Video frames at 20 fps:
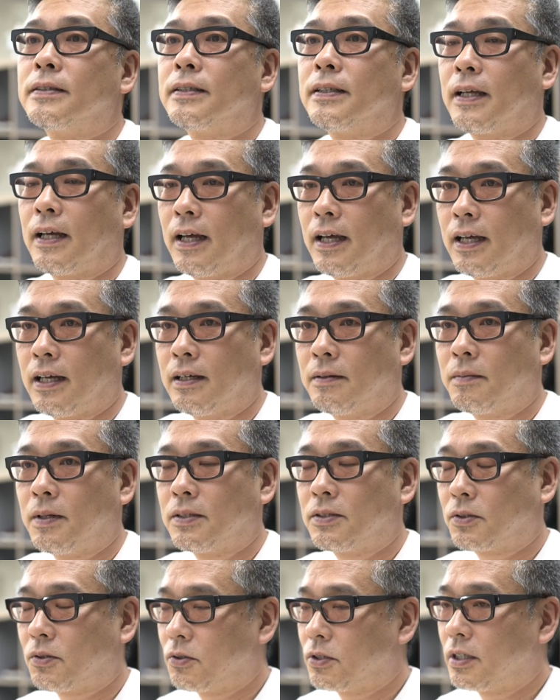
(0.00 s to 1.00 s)
ね、まあ、
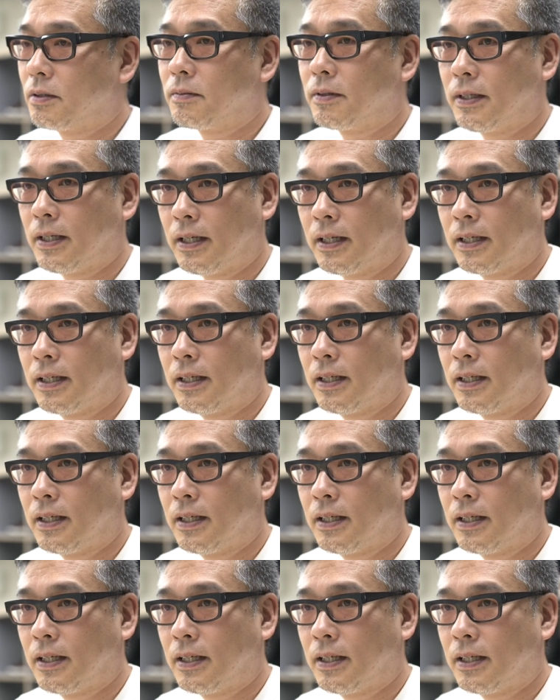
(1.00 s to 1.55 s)
少しでもね、